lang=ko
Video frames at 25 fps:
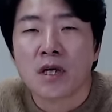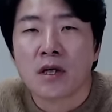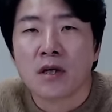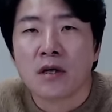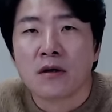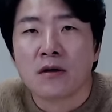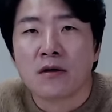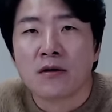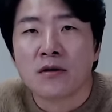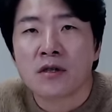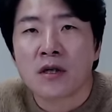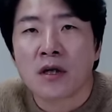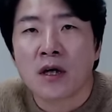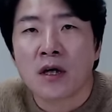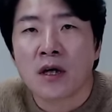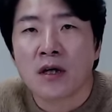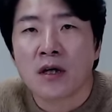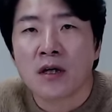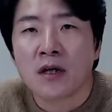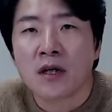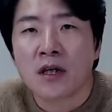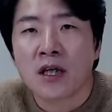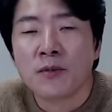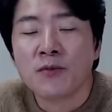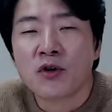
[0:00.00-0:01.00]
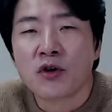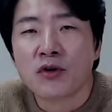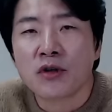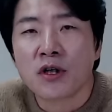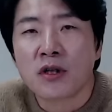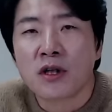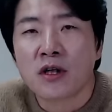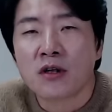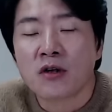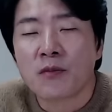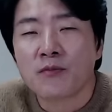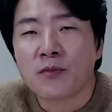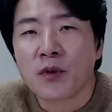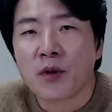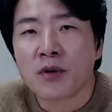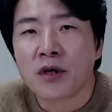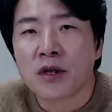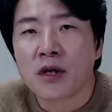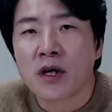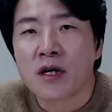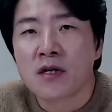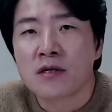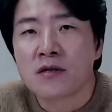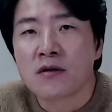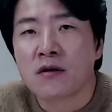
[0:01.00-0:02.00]
어제 이 김건희 특검법에
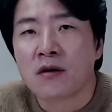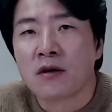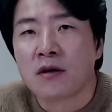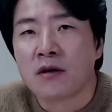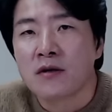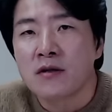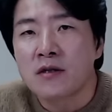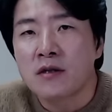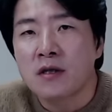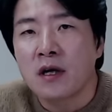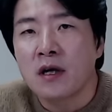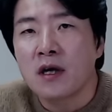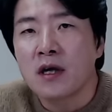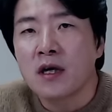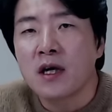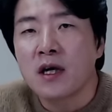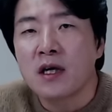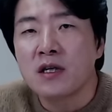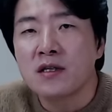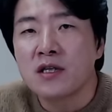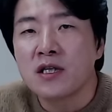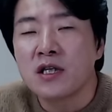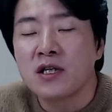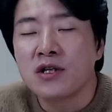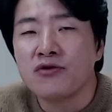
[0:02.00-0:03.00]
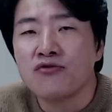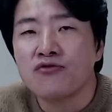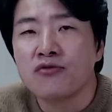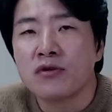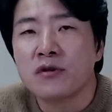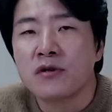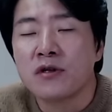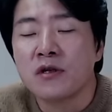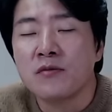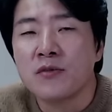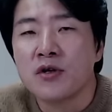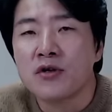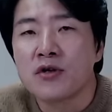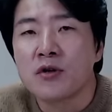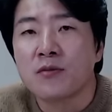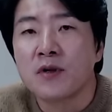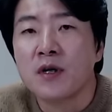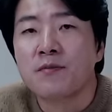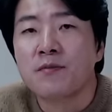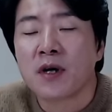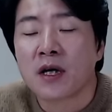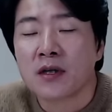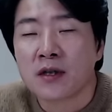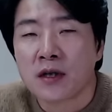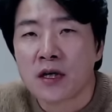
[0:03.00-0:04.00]
대해서 세 가지 이유를 들면서
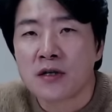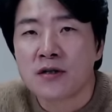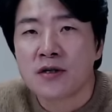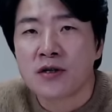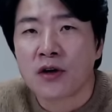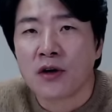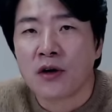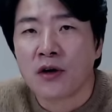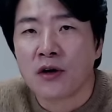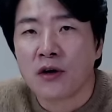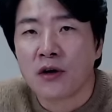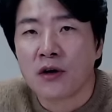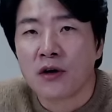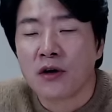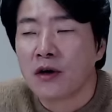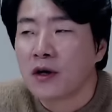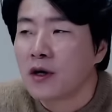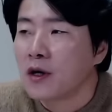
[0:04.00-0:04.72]
비판을 했죠.